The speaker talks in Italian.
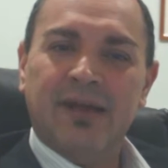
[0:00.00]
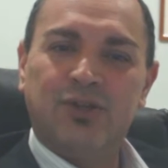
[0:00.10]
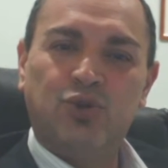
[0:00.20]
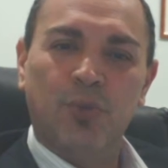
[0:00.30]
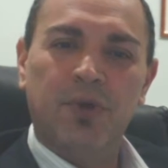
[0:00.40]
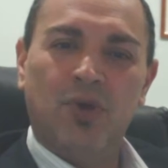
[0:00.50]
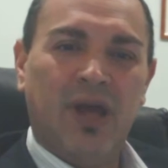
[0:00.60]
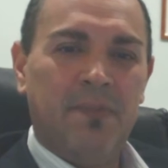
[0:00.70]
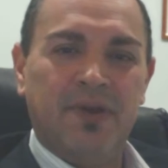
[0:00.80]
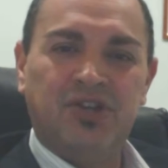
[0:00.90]
subito
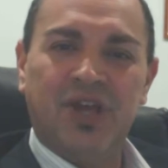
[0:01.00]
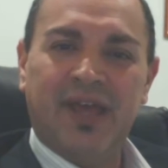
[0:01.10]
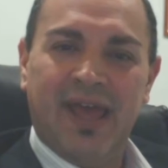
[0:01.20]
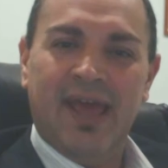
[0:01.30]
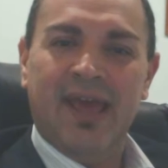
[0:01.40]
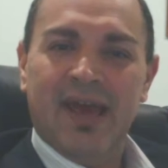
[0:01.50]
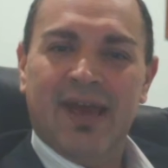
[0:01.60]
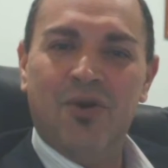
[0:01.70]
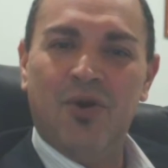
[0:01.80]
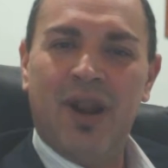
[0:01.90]
capisce che
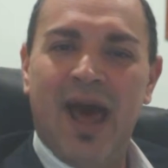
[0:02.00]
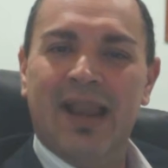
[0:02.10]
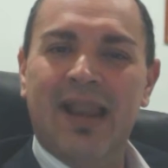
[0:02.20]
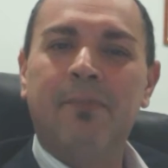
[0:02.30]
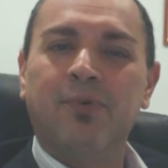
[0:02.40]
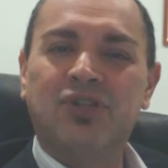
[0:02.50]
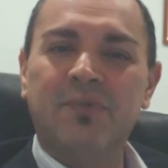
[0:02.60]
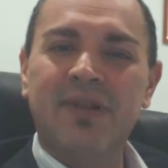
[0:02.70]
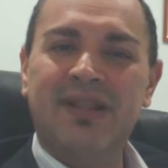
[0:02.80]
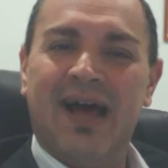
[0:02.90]
non ha le
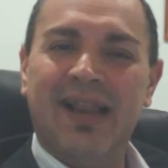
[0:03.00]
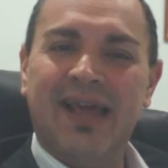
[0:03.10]
possibilità,